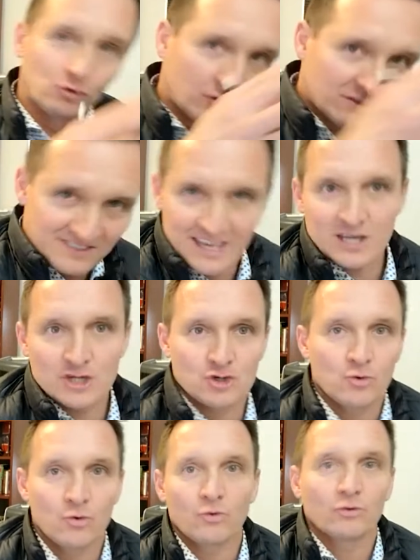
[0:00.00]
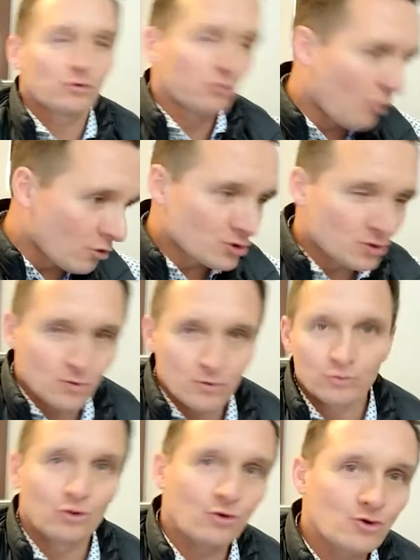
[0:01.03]
Cinq jours, trois jours,
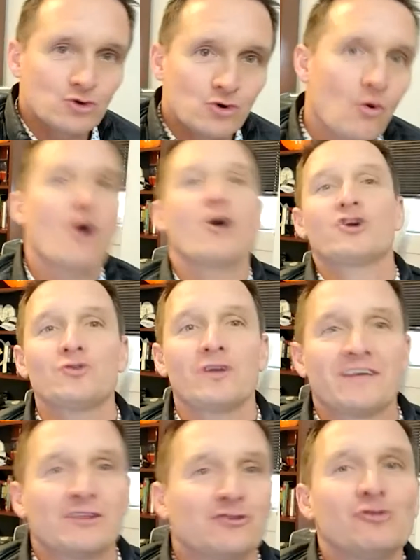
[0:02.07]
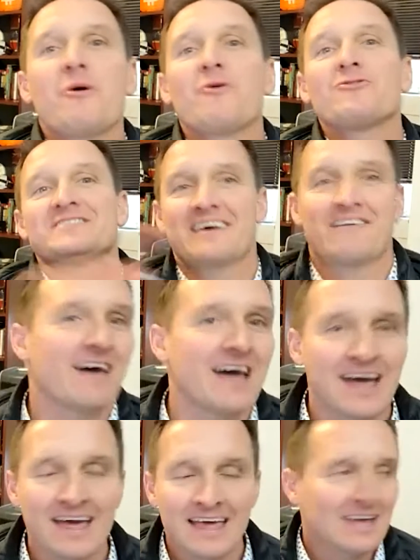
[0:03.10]
deux jours, un jour avant, tout le monde savait
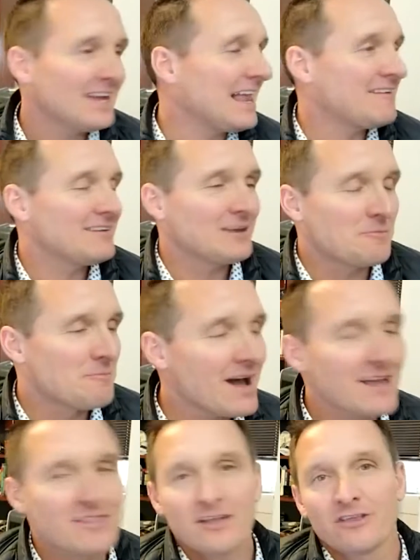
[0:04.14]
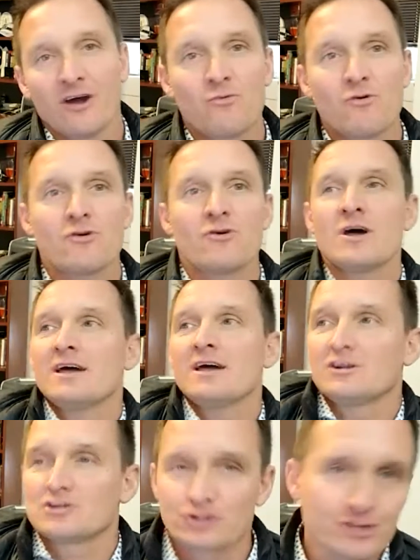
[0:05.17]
le maire d'Ottawa,
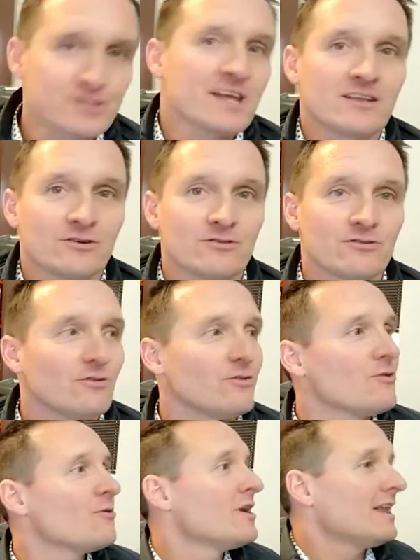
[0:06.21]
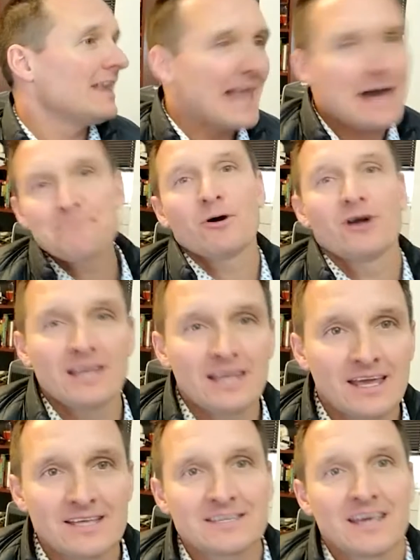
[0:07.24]
Justin Trudeau, la
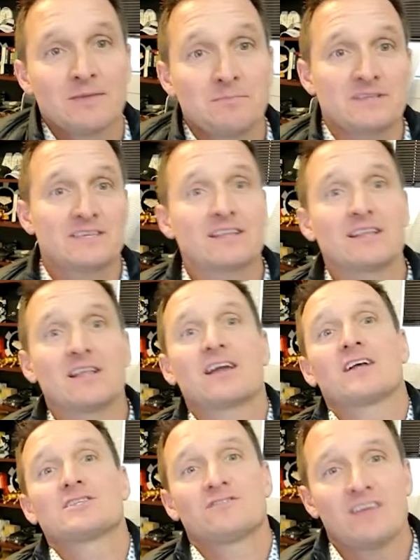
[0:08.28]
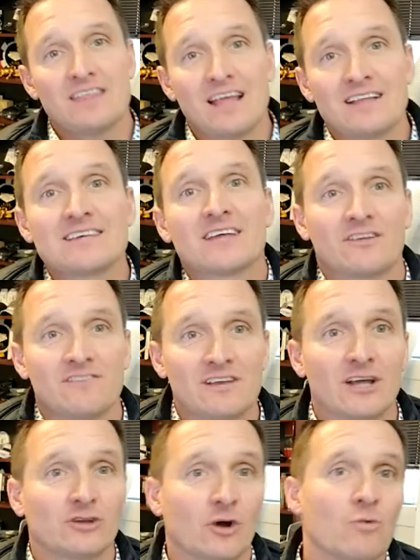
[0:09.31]
police. Puis c'est que quand tu viens dans le centre-ville
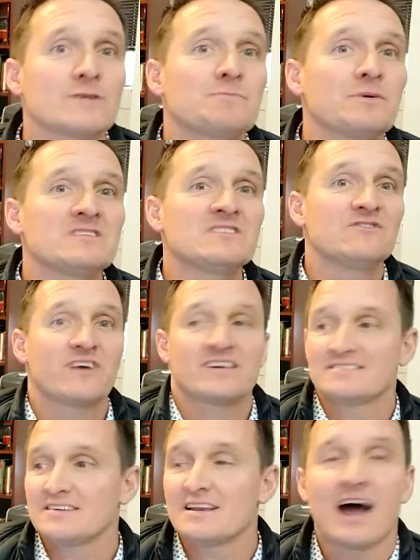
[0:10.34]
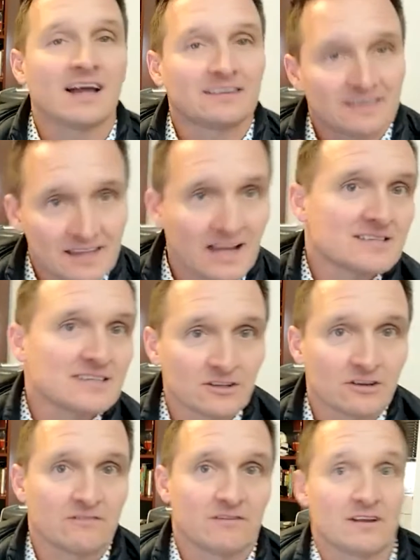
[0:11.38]
d'Ottawa, c'est pas si facile d'entrer dans le
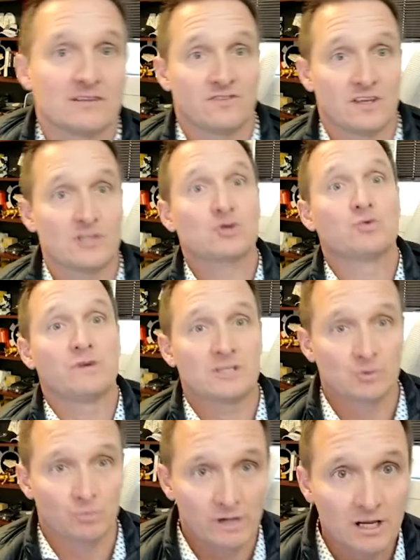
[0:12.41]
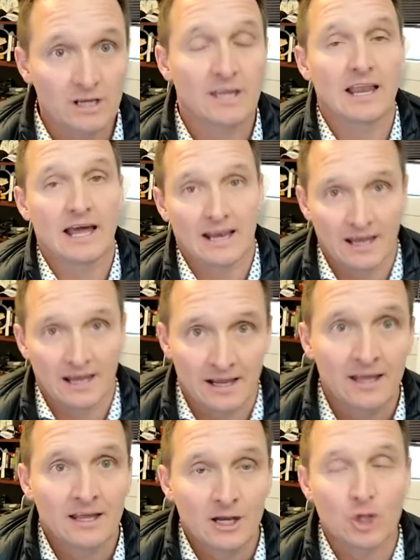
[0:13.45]
centre-ville. Tu viens du Queensway, là, qui est
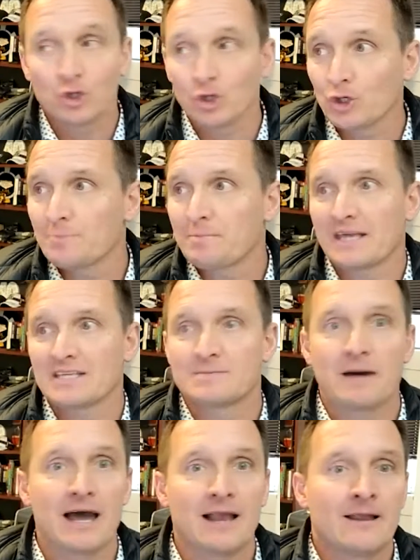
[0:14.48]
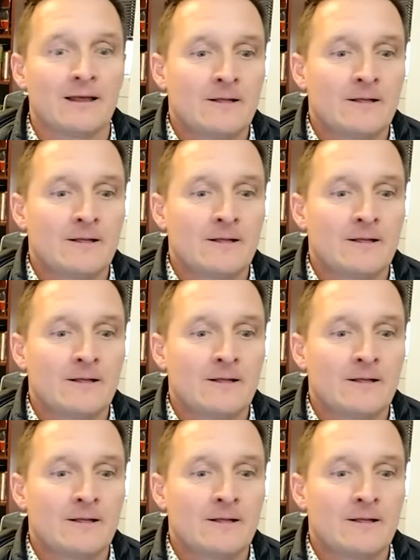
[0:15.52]
l'autoroute principale.